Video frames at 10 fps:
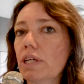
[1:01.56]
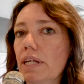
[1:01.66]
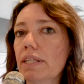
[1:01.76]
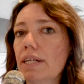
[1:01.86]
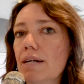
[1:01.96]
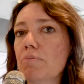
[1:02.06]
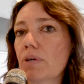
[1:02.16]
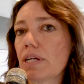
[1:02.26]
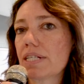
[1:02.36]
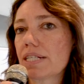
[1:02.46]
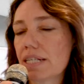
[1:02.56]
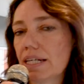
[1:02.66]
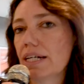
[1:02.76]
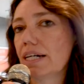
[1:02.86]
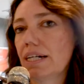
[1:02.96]
crediamo che
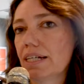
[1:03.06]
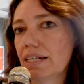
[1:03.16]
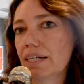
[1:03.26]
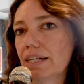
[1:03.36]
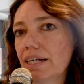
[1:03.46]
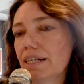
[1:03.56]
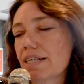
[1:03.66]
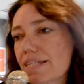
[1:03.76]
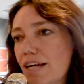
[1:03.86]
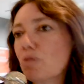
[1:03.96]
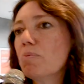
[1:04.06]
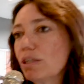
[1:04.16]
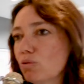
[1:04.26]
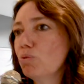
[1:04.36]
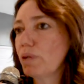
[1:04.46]
sia, eh, siano
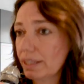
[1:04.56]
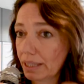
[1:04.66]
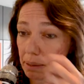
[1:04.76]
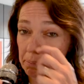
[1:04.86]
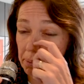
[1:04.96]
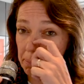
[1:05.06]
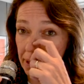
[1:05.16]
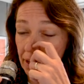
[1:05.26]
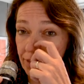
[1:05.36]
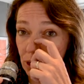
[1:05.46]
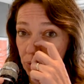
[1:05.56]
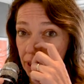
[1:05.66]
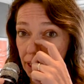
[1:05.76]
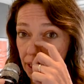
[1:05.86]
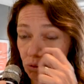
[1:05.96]
maturi i tempi per
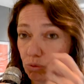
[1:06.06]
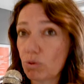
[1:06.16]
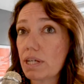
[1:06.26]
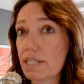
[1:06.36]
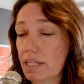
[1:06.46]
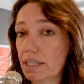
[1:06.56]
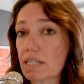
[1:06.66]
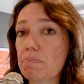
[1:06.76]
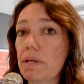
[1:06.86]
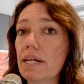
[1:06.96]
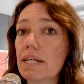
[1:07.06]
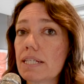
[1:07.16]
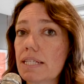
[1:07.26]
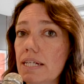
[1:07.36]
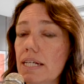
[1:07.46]
valutare tutta una serie di
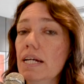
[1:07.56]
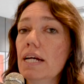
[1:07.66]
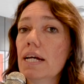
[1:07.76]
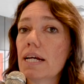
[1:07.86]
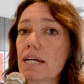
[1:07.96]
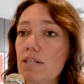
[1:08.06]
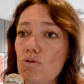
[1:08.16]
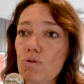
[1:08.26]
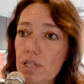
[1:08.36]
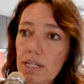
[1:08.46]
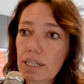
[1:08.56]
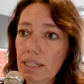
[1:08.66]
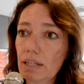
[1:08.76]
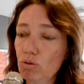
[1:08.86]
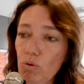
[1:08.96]
esperienze che sono
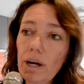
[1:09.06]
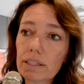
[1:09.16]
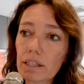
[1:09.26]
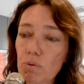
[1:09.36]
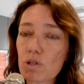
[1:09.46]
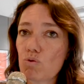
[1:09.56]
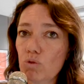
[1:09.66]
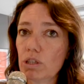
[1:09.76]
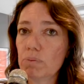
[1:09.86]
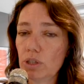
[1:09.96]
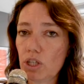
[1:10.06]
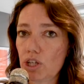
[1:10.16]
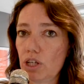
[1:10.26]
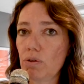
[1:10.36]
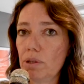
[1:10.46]
state attuate in questo ultimo
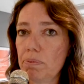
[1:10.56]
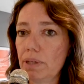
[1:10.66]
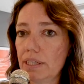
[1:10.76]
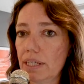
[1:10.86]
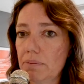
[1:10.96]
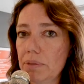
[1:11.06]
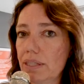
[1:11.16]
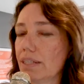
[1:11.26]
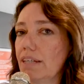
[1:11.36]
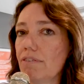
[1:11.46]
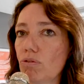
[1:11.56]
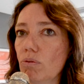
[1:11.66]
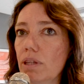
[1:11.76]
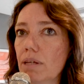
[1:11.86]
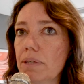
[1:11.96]
decennio di politiche abitative
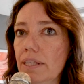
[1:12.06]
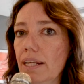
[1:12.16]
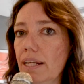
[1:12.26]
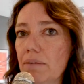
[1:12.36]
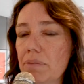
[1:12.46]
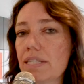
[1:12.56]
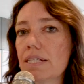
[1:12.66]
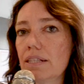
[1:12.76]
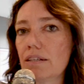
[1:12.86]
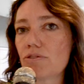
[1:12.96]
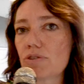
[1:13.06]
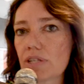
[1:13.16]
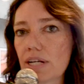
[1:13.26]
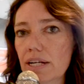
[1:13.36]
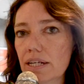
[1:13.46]
sul tema della mixité
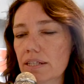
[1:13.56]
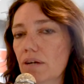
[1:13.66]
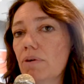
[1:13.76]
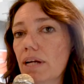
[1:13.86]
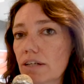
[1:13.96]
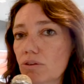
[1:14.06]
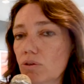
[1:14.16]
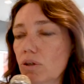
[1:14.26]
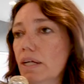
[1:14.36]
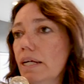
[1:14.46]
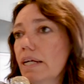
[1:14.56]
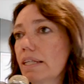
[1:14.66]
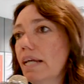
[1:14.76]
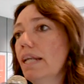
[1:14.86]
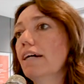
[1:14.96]
sociale da un lato,
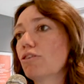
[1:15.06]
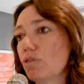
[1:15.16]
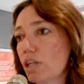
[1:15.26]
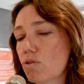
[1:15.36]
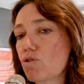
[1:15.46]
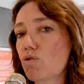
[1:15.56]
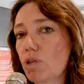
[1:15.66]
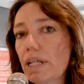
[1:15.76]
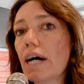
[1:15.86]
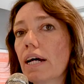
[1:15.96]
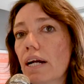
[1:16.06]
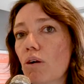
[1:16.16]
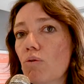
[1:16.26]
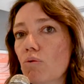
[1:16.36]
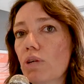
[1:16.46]
dall'altro di consolidare
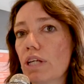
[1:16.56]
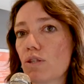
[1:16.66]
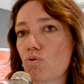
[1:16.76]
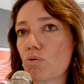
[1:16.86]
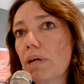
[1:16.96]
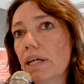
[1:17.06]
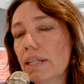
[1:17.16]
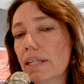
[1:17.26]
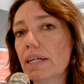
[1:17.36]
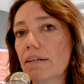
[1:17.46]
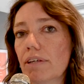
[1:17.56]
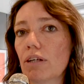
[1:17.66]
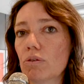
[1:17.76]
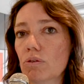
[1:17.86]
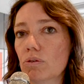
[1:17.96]
alcuni strumenti che
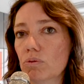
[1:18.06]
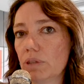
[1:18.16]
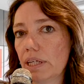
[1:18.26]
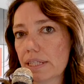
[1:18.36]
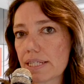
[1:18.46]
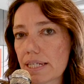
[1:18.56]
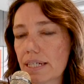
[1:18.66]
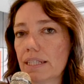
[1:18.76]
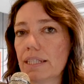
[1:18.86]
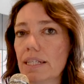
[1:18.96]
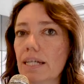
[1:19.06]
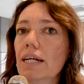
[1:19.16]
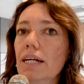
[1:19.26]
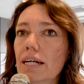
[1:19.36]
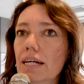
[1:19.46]
vengono utilizzati
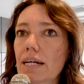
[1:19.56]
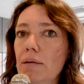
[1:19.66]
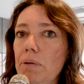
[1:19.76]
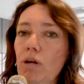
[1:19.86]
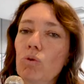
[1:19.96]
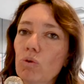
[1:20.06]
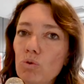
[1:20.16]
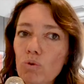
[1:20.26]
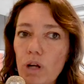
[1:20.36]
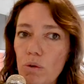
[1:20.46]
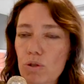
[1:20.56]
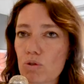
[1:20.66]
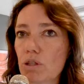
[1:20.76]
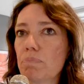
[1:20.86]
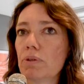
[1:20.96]
eh, per condurre
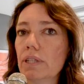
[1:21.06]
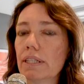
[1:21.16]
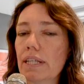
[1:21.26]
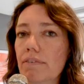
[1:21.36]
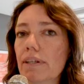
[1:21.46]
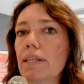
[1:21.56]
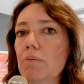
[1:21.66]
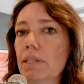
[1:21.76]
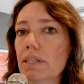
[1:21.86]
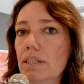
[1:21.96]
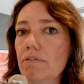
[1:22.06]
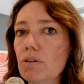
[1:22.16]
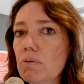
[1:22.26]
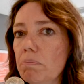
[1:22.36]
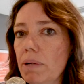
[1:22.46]
questo tipo di interventi abitativi
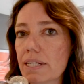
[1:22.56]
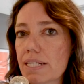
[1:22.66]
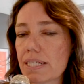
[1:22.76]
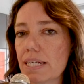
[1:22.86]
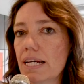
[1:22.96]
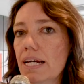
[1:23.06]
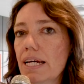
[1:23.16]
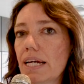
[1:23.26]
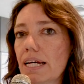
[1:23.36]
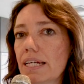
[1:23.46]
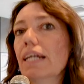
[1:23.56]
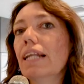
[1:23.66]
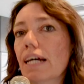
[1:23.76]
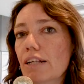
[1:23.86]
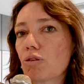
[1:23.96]
complessi e
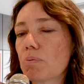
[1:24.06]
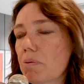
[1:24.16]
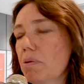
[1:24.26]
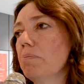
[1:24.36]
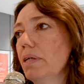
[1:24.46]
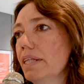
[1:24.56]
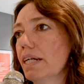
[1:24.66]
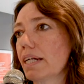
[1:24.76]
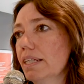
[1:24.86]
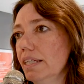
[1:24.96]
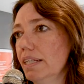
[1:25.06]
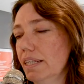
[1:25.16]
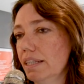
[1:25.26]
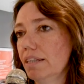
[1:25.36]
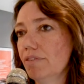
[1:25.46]
dall'altro probabilmente anche di
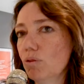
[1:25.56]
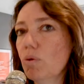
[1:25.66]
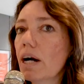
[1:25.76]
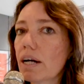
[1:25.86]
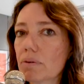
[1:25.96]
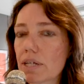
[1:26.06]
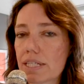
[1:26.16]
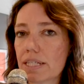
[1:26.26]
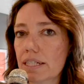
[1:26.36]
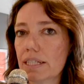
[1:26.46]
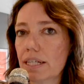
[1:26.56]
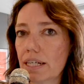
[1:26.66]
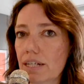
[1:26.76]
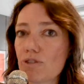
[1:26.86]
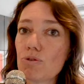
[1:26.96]
individuare una serie di
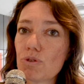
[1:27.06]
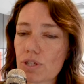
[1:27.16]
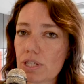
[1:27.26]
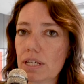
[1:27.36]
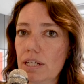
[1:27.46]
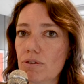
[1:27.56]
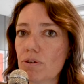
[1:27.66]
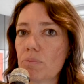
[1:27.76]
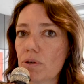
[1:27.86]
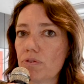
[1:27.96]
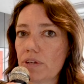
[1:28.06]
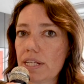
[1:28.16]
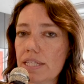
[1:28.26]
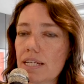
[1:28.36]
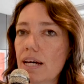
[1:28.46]
risorse
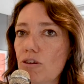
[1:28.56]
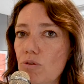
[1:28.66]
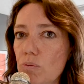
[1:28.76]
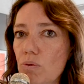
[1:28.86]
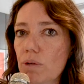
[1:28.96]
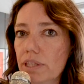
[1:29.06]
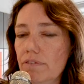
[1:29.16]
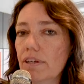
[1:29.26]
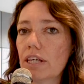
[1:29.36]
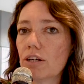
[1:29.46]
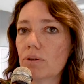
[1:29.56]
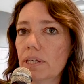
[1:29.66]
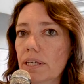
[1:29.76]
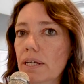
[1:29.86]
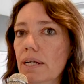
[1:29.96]
economico-finanziarie o comunque di
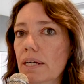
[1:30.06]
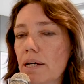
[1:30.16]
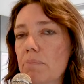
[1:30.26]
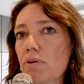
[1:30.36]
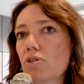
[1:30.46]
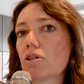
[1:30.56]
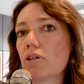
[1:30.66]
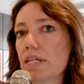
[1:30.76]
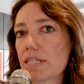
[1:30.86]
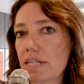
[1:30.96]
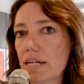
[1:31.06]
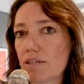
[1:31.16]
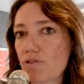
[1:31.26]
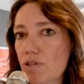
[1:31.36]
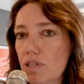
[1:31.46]
veicoli che possono essere a
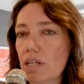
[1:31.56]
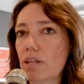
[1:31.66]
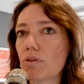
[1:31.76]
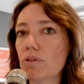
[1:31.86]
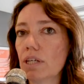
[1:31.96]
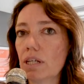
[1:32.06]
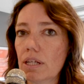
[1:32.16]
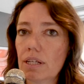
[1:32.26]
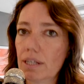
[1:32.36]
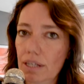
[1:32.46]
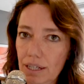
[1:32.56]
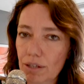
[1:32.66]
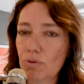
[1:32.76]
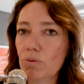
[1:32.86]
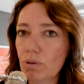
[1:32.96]
sostegno di, eh,
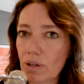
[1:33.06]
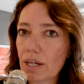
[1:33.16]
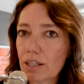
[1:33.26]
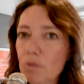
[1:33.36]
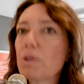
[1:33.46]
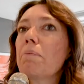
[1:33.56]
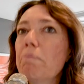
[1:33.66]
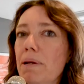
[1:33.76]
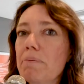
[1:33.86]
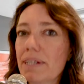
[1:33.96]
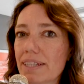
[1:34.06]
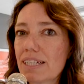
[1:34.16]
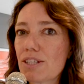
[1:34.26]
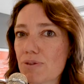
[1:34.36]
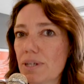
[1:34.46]
di
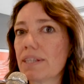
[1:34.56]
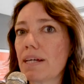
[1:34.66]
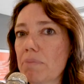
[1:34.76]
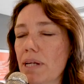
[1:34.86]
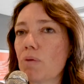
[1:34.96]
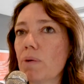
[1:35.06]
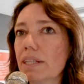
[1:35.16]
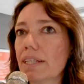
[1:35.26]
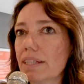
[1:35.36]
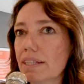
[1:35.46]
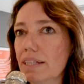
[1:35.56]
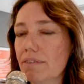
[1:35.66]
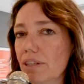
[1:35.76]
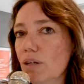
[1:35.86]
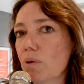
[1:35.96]
un'implementazione in termini
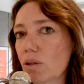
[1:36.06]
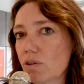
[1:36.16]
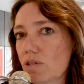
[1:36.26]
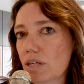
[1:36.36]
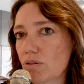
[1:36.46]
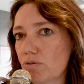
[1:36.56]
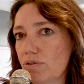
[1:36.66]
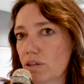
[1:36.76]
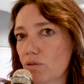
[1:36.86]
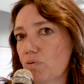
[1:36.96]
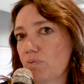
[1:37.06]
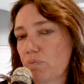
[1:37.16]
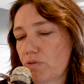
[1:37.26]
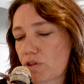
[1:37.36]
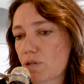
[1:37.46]
quantitativi di quanto è stato fatto
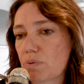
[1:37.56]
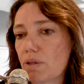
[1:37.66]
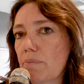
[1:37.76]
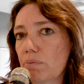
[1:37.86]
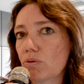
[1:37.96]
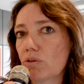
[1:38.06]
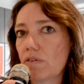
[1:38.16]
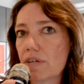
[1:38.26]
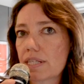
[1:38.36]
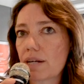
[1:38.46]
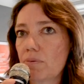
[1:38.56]
forse più da un punto di vista